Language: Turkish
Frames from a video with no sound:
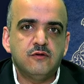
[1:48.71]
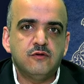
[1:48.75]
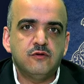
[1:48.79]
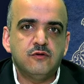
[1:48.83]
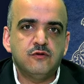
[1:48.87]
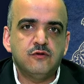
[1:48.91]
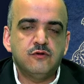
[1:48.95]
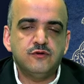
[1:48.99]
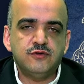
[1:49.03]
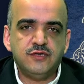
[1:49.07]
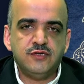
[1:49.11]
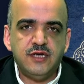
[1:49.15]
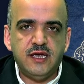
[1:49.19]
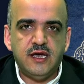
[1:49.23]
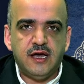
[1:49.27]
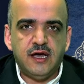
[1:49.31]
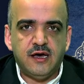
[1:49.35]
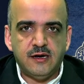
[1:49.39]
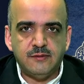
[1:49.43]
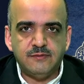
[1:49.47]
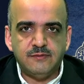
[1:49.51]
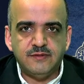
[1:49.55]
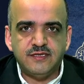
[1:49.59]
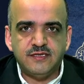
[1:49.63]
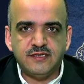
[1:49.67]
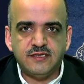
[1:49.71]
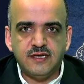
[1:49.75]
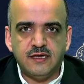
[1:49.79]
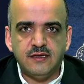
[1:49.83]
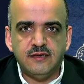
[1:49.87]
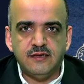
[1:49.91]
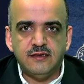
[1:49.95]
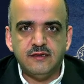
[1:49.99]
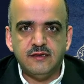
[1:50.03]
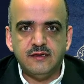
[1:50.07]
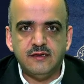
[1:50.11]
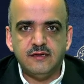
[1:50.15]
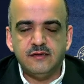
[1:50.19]
Kuzey Arabistan
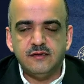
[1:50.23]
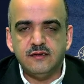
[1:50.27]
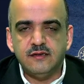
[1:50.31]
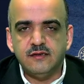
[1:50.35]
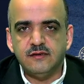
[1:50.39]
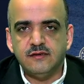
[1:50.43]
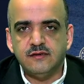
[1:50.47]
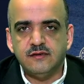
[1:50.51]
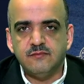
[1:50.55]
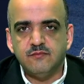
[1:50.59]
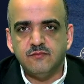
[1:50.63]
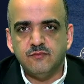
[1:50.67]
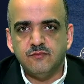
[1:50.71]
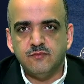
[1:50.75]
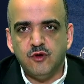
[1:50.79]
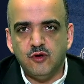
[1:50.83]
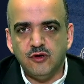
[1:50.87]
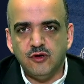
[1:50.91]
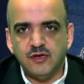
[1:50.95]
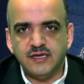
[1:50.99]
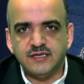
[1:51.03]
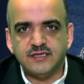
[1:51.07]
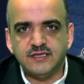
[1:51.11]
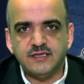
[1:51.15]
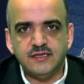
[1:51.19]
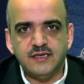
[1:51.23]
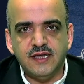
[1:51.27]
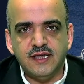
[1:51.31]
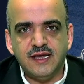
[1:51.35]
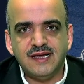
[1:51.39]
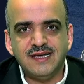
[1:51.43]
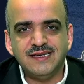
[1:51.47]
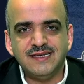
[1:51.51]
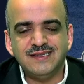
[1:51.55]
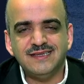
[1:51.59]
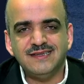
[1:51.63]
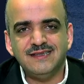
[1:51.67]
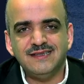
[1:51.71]
bölgesinde
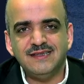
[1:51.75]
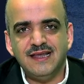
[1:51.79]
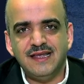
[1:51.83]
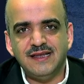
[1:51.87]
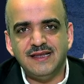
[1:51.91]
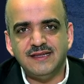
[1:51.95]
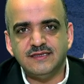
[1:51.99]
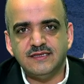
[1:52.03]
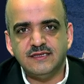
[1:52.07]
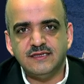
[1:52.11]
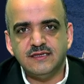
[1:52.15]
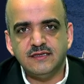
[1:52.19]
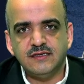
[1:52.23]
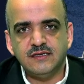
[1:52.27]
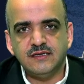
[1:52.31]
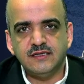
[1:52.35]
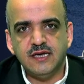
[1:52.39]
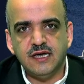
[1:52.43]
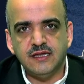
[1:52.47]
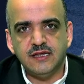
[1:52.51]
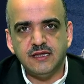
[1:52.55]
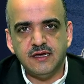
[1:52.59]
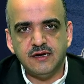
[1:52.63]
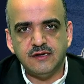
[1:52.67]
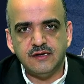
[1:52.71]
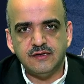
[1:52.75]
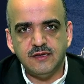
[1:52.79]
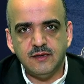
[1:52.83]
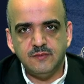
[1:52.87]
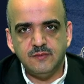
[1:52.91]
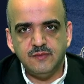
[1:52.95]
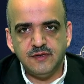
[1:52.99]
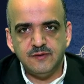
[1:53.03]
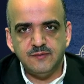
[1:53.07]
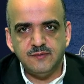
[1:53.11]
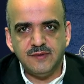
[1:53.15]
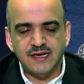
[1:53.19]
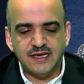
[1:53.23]
Kızıldeniz'in kenarında bir
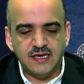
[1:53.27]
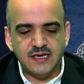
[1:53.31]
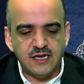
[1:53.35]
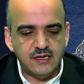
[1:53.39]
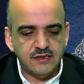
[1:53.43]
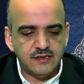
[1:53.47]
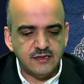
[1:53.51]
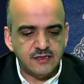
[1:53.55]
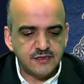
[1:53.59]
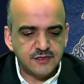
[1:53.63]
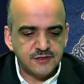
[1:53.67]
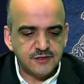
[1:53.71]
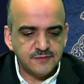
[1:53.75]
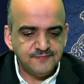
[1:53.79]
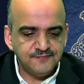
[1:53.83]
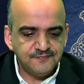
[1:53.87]
mekandır.